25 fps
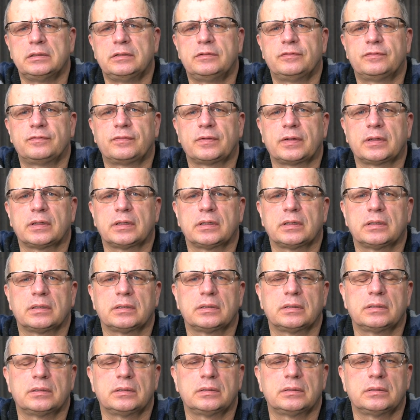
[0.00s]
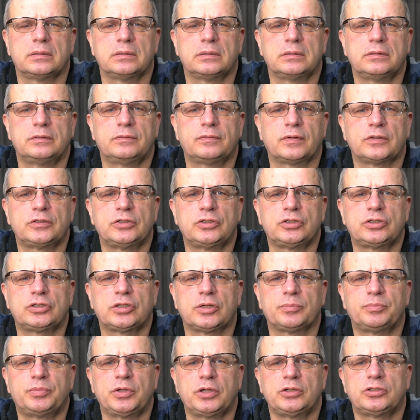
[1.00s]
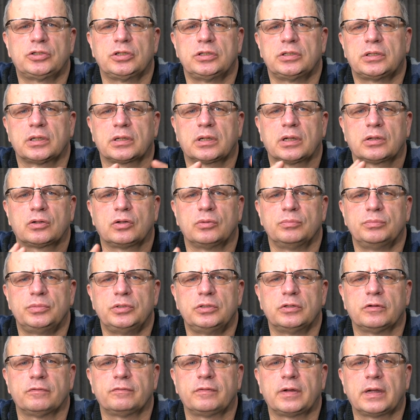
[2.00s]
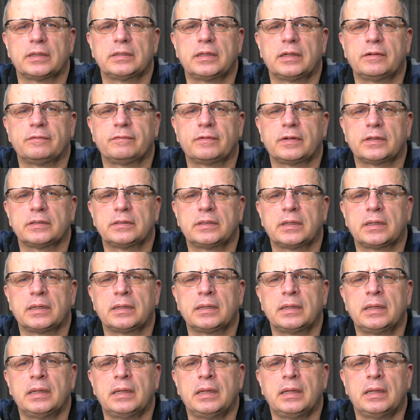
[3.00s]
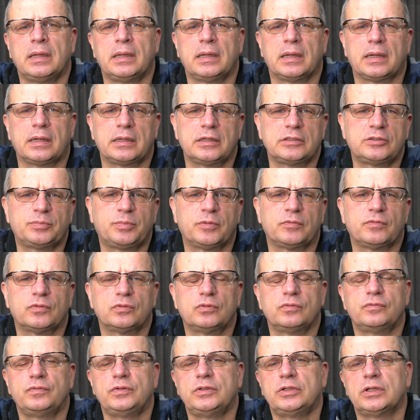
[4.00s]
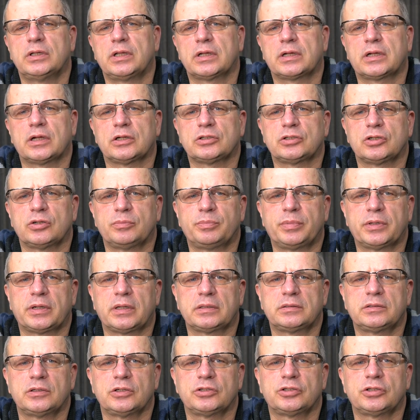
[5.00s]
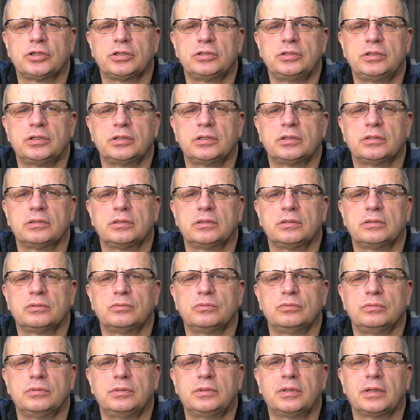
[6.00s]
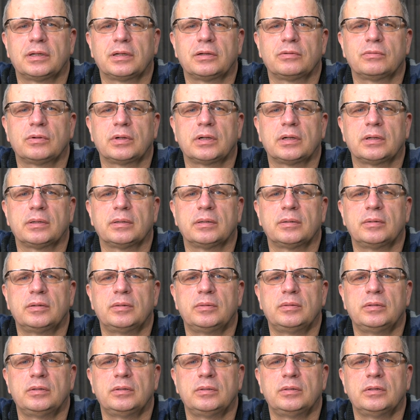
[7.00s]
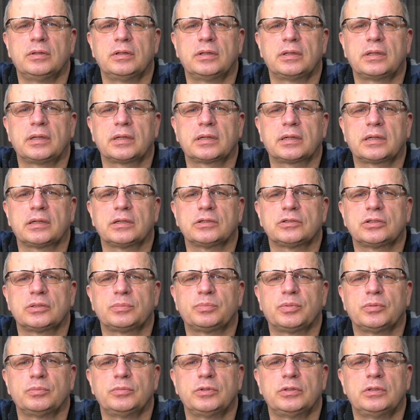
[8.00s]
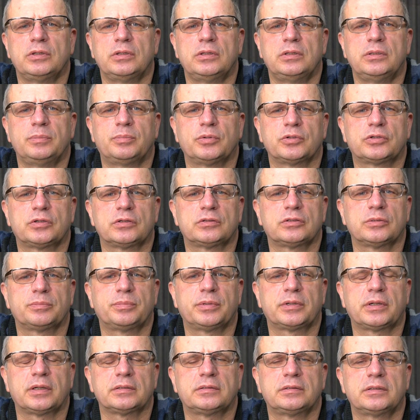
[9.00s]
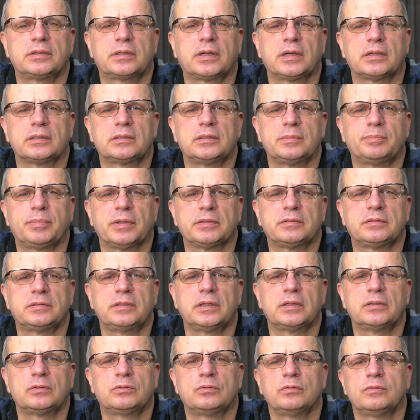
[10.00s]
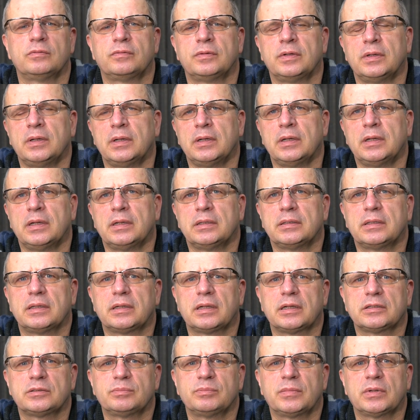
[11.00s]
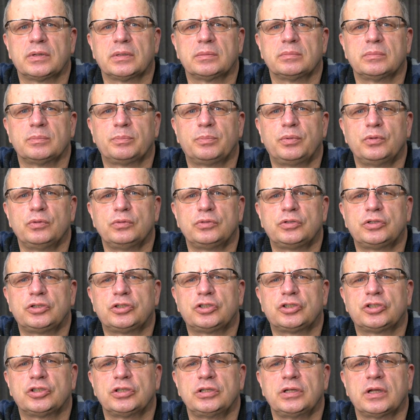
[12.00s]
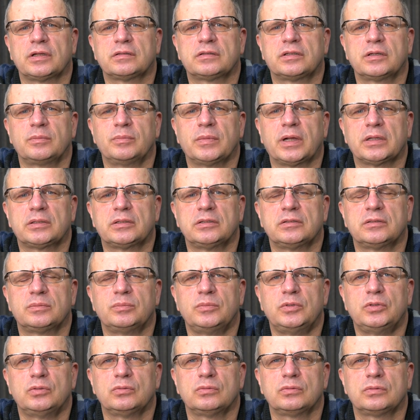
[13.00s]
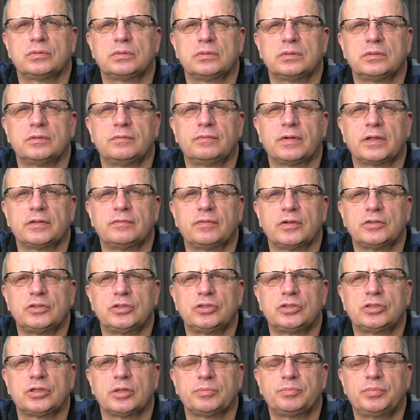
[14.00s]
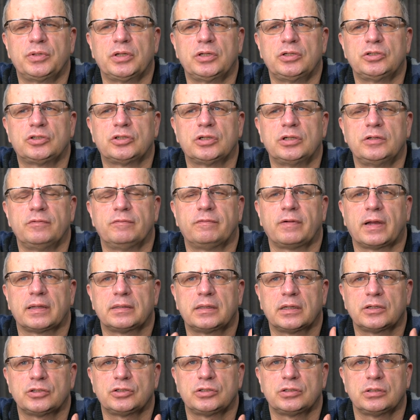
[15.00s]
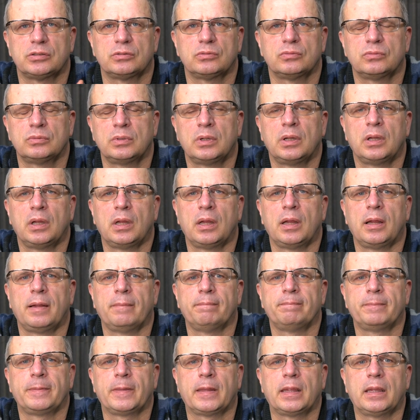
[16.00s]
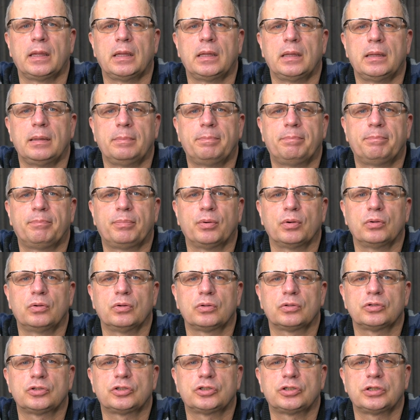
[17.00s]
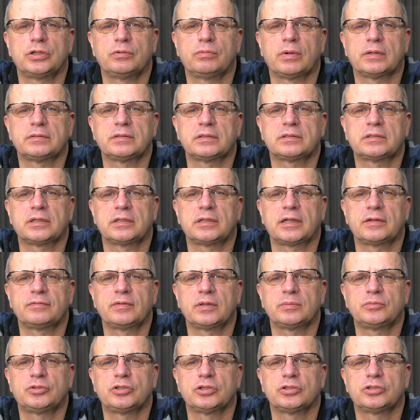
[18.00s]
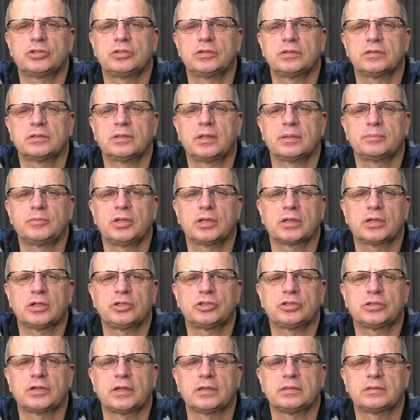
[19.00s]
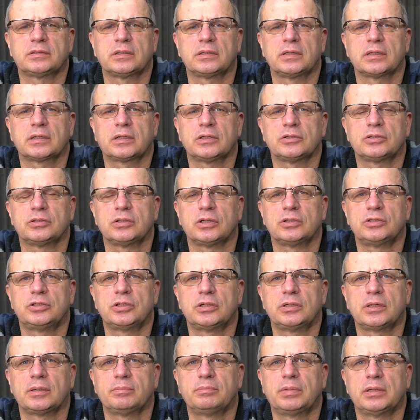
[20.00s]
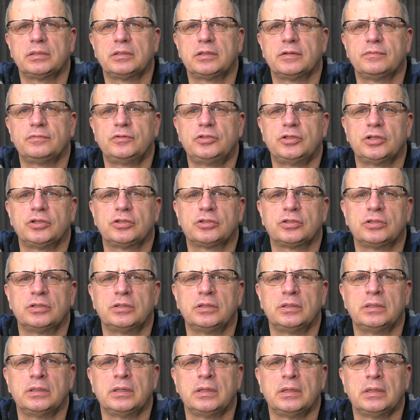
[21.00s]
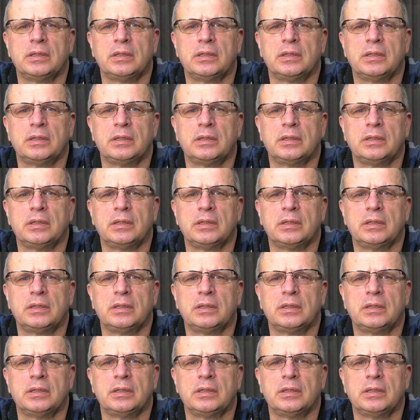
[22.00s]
2, y, 25, y, czyli taka kombinowana wada, ale z powodu winy lekarza operacja się nie udała. Y, lekarze pomylili podczas operacji karty pacjentów. Teraz mam plus 3 i astygmatyzm minus 2,25, czyli wada się pogorszyła. Zastanawiam się, czy jest dla mnie jakaś szansa, jakaś nadzieja. Będę wdzięczny